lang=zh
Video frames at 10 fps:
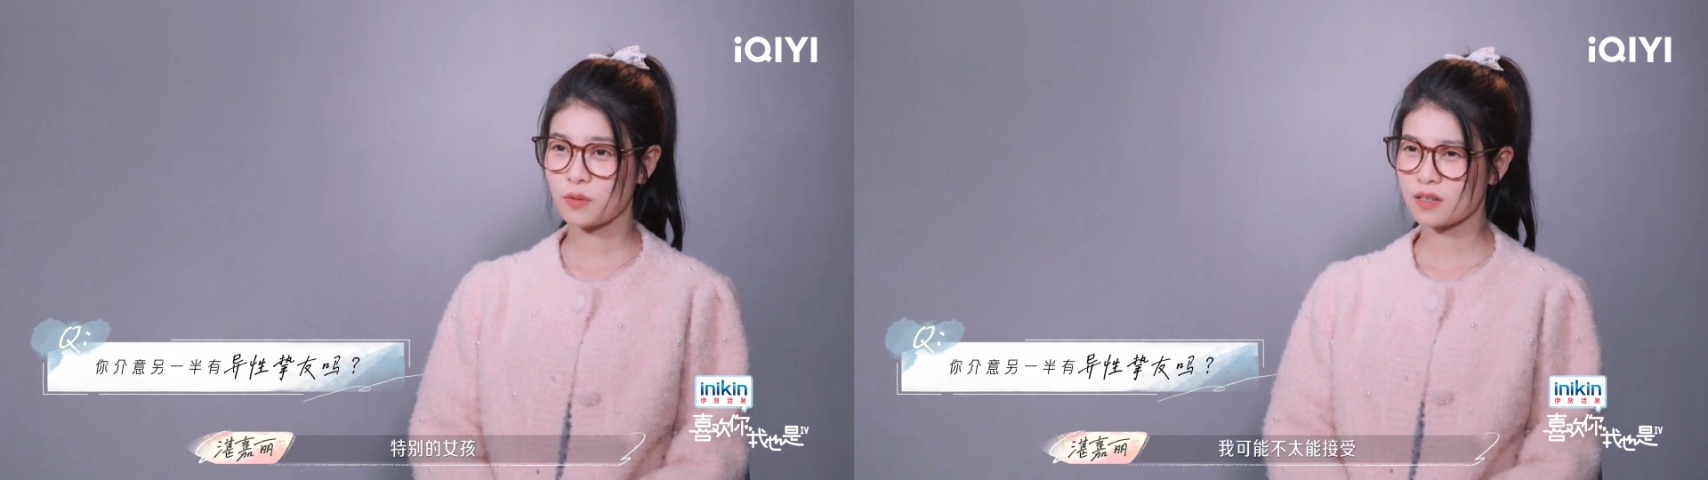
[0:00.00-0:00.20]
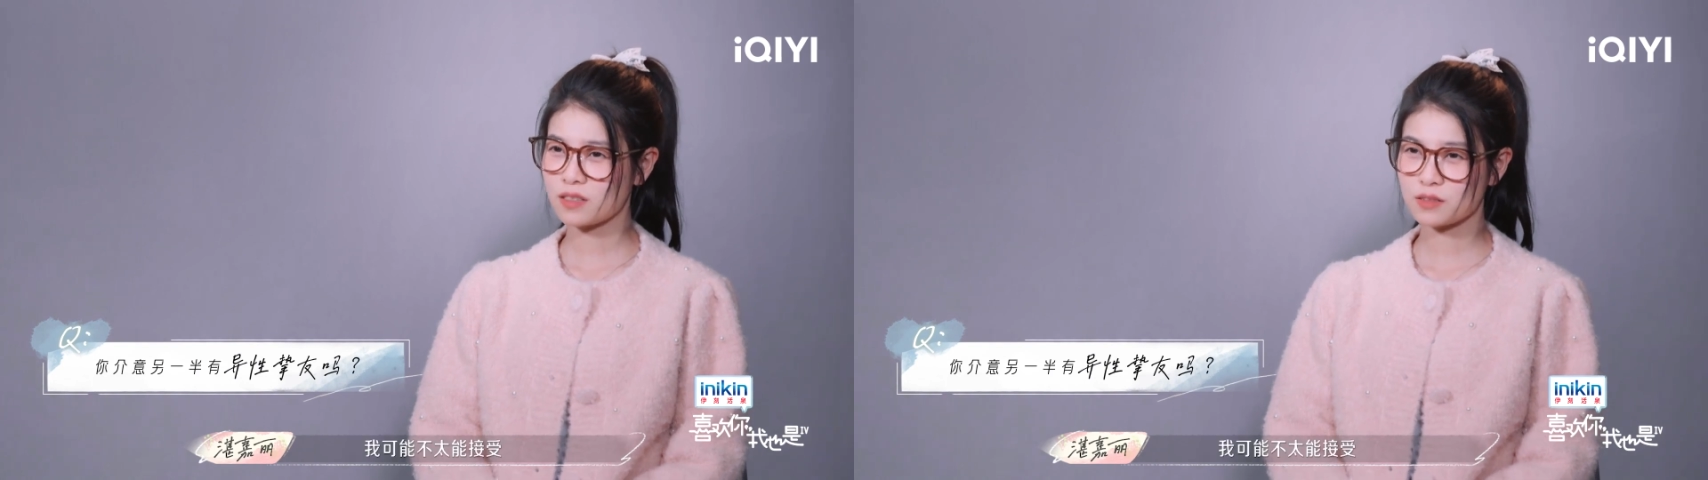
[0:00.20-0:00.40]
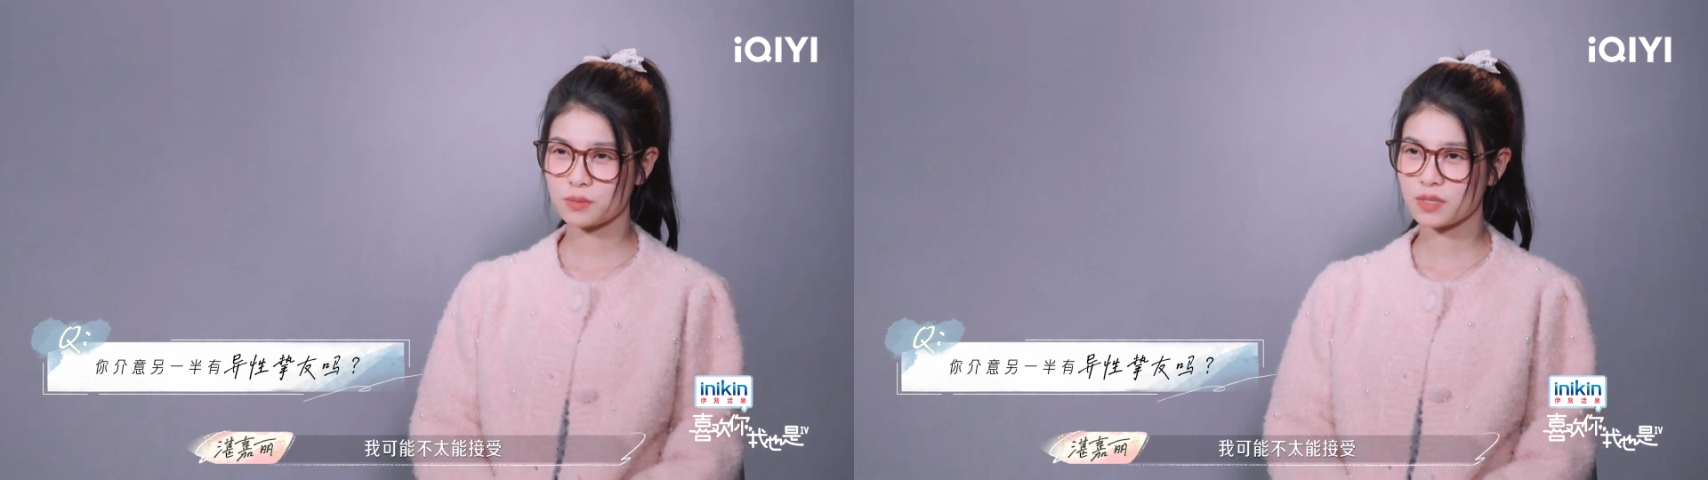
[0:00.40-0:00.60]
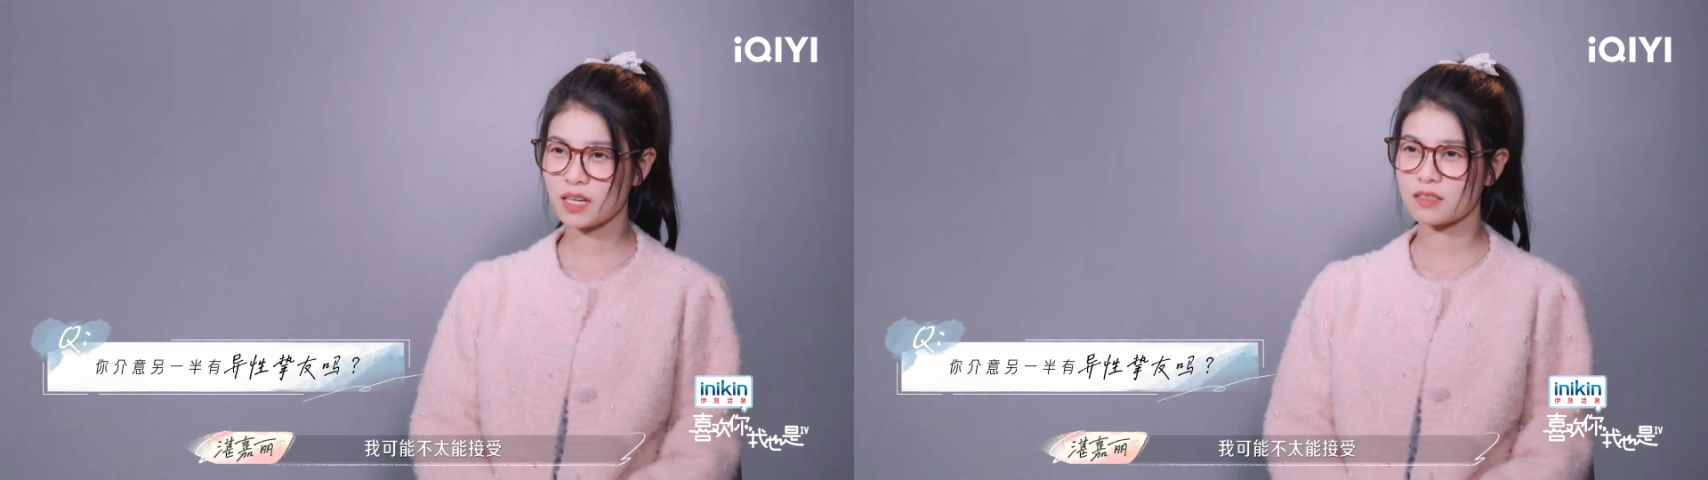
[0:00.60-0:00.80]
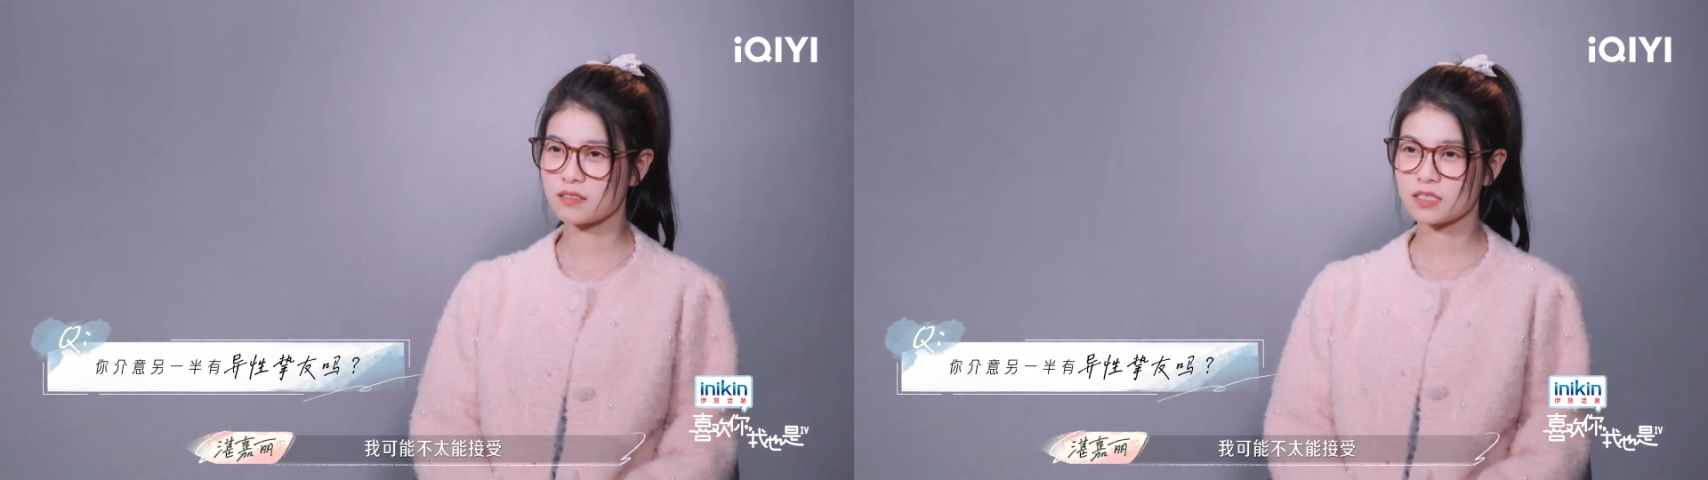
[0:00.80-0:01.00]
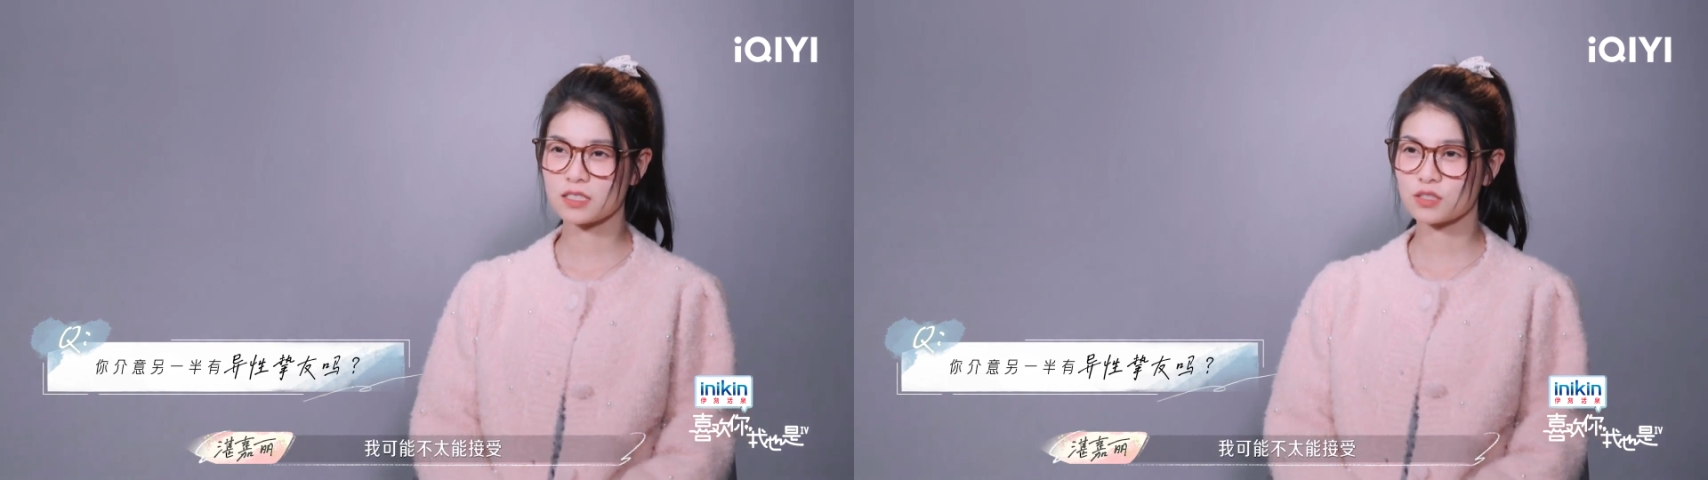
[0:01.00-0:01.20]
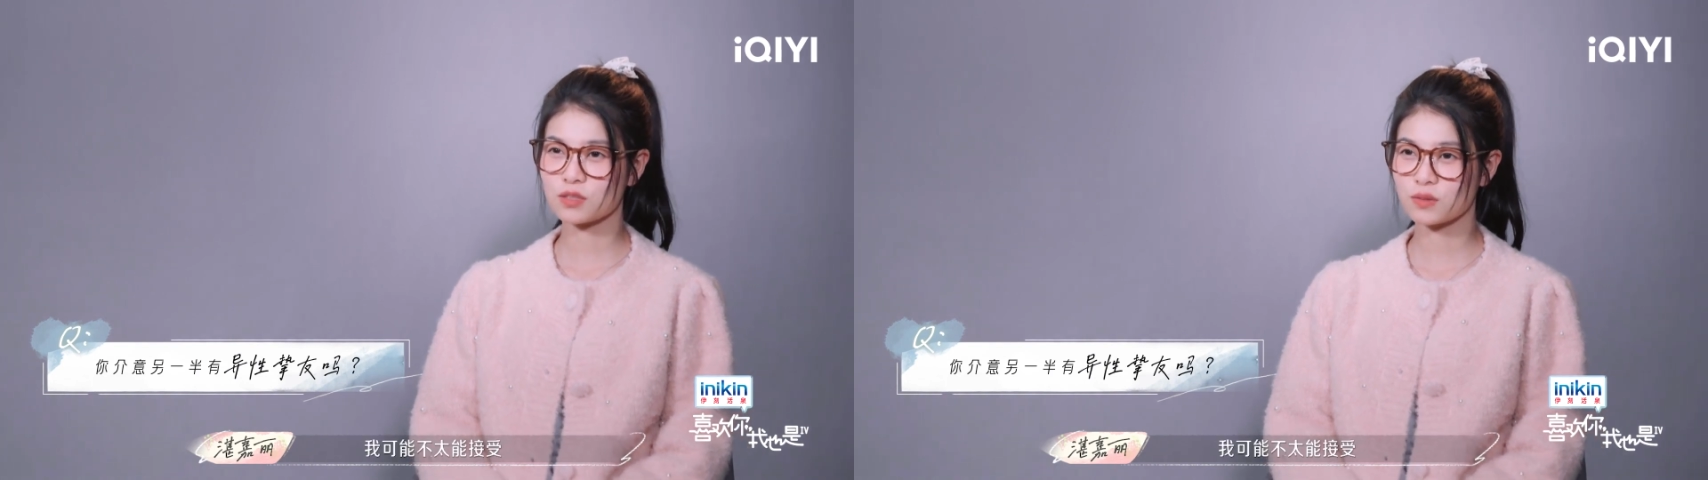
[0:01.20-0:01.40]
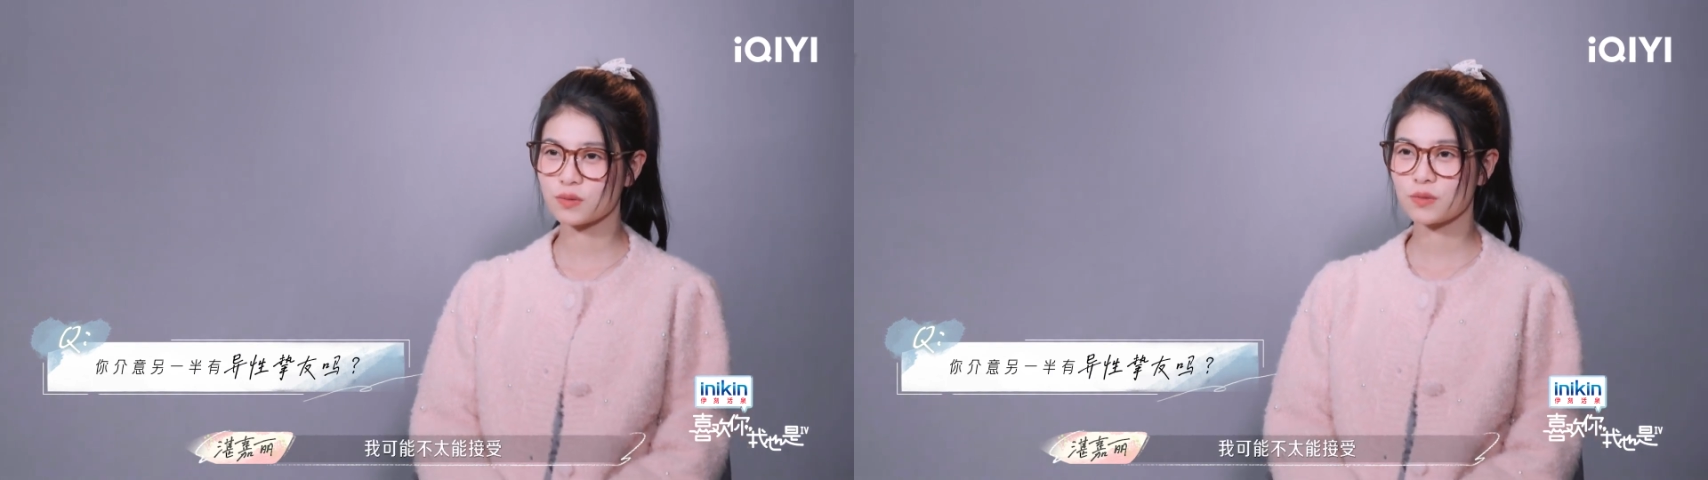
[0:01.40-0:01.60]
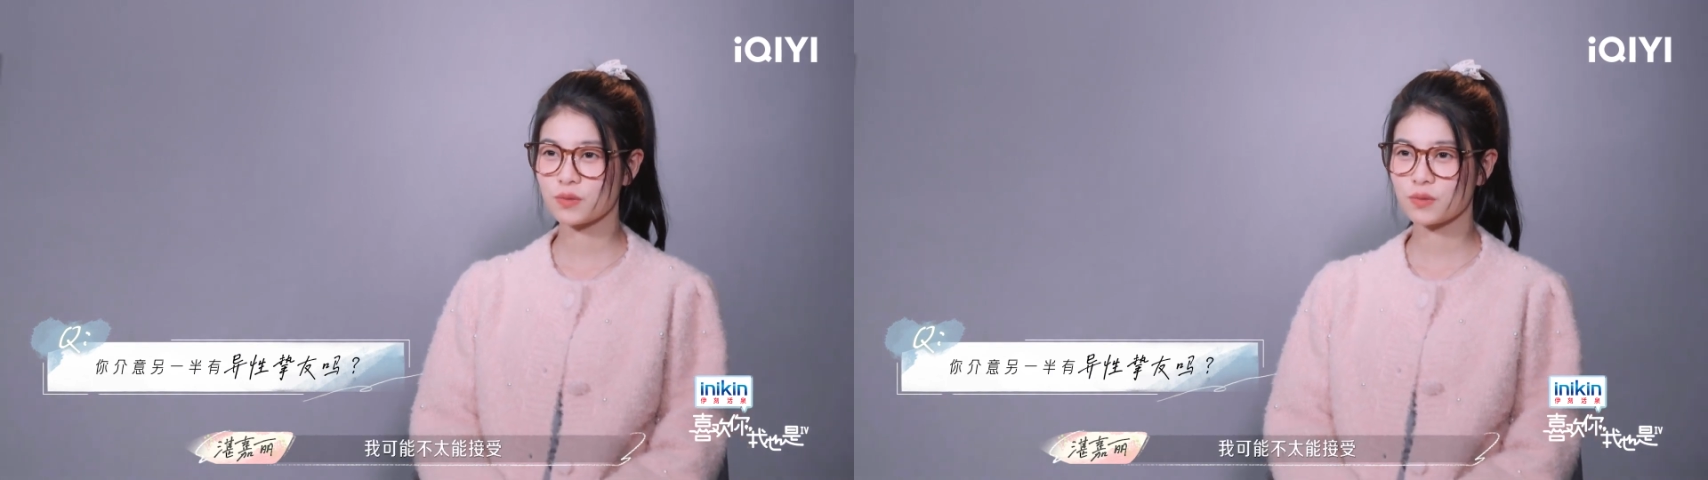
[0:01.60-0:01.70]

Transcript: 我可能不太能接受。